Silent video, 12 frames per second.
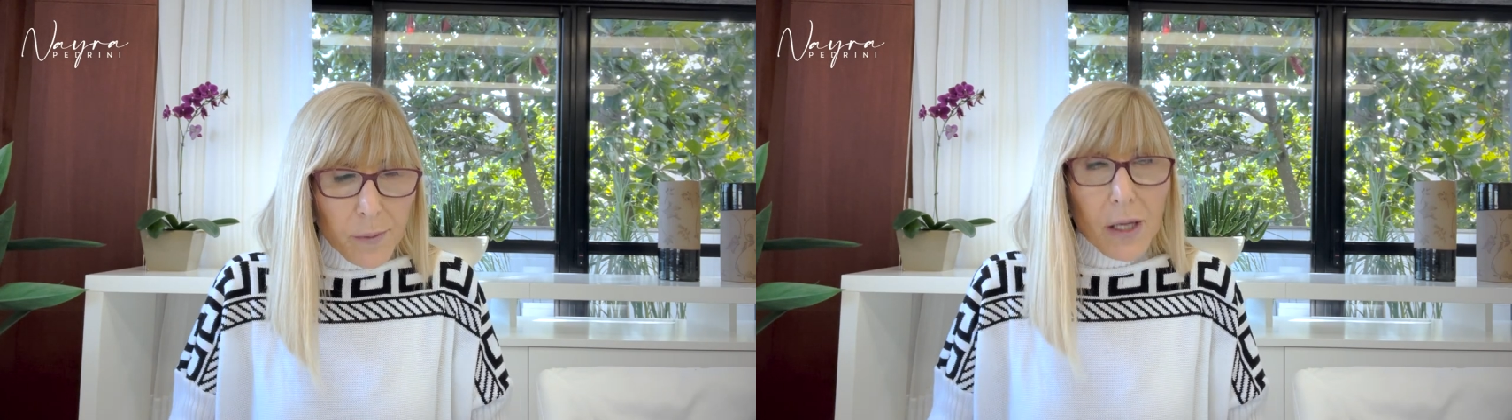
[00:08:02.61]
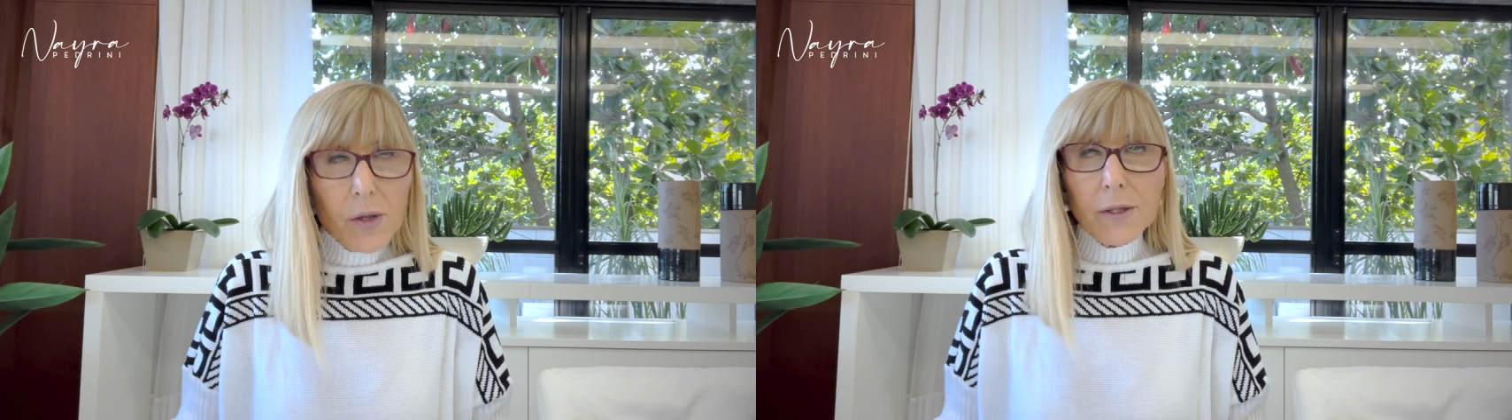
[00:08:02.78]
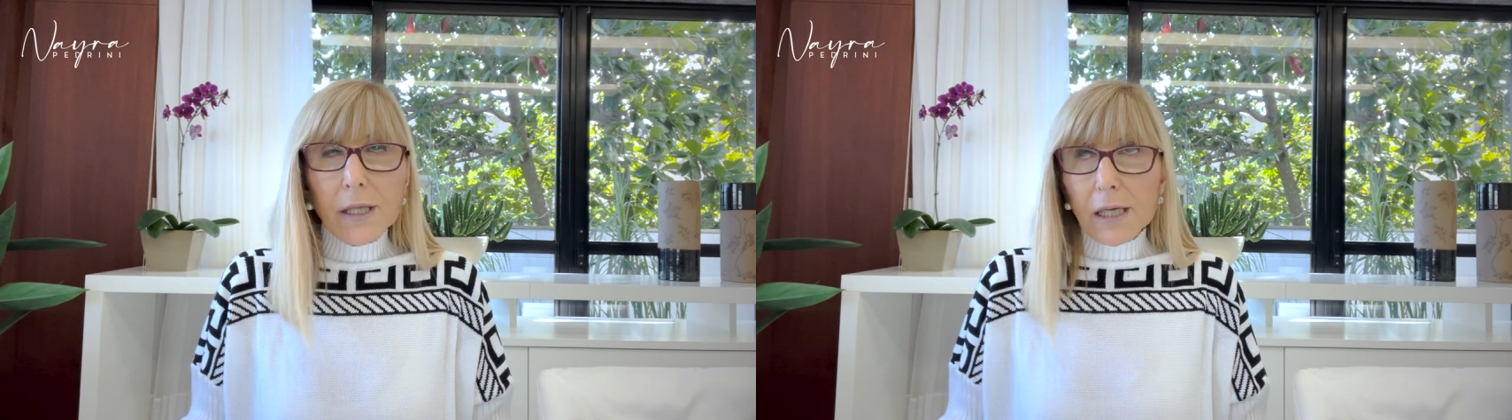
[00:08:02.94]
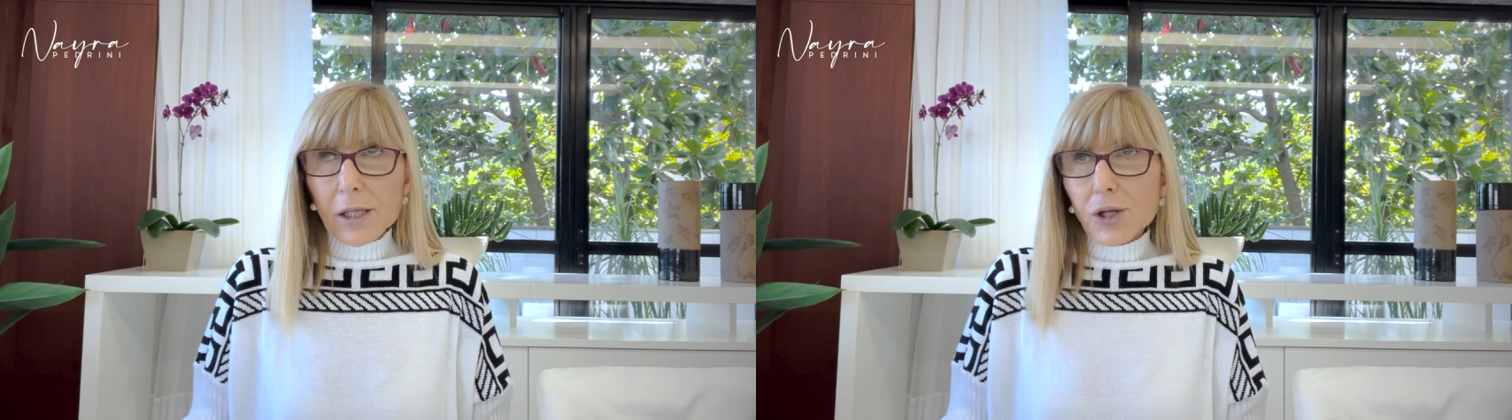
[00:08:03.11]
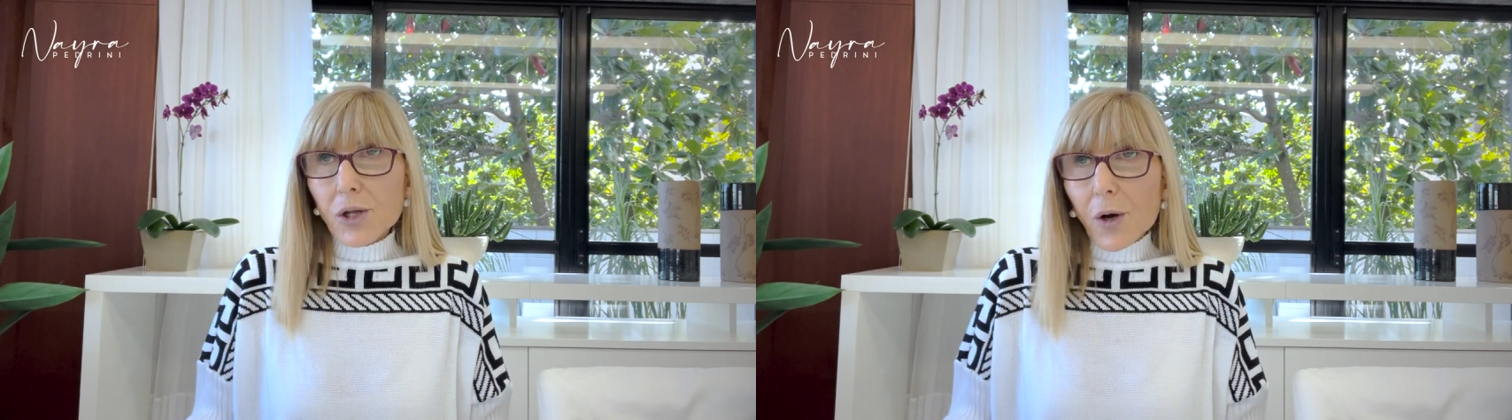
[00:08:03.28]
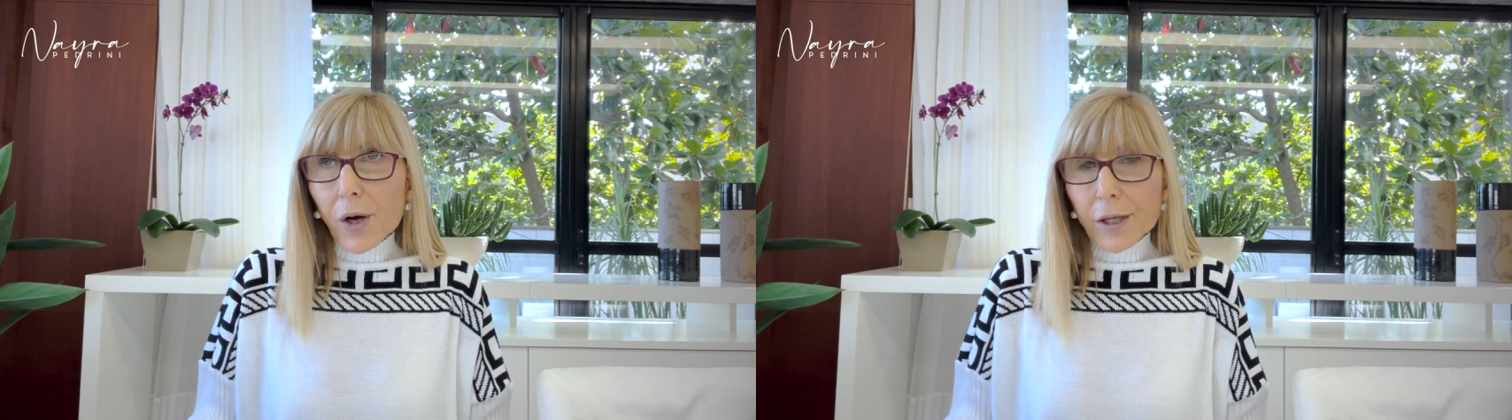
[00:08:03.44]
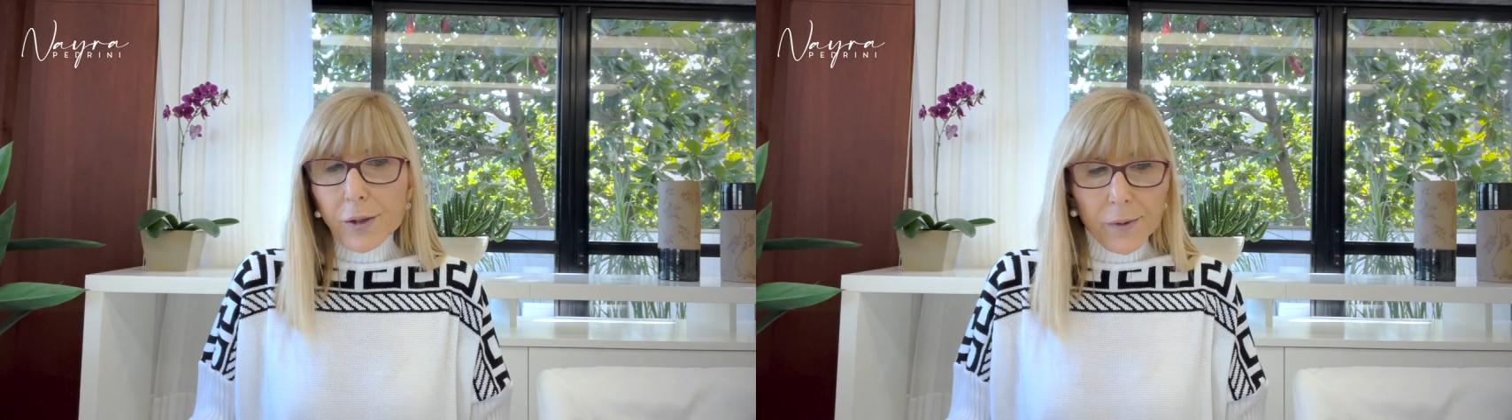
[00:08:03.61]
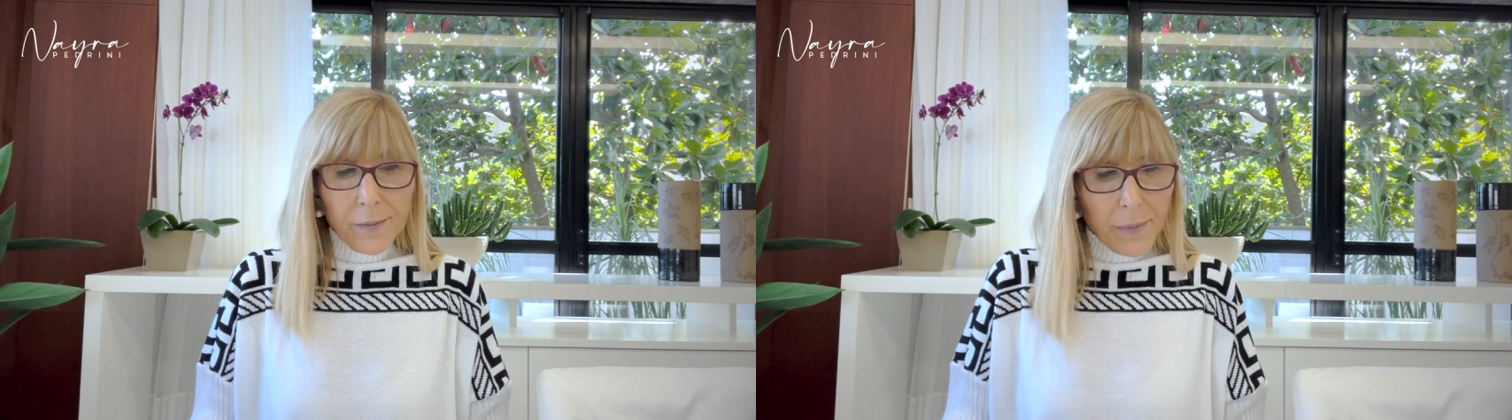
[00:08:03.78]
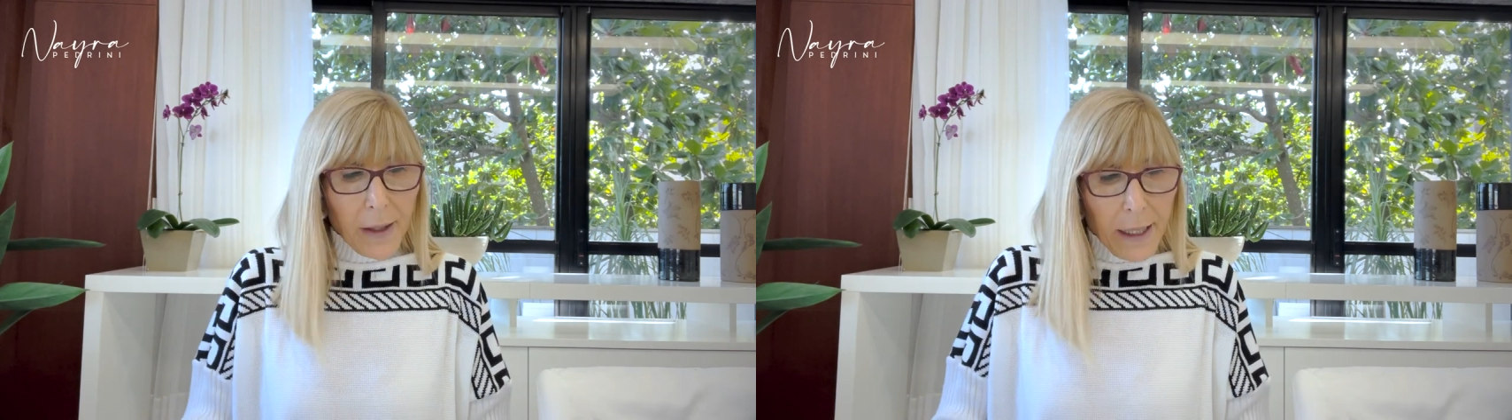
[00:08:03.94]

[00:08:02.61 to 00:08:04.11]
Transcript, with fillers: meu território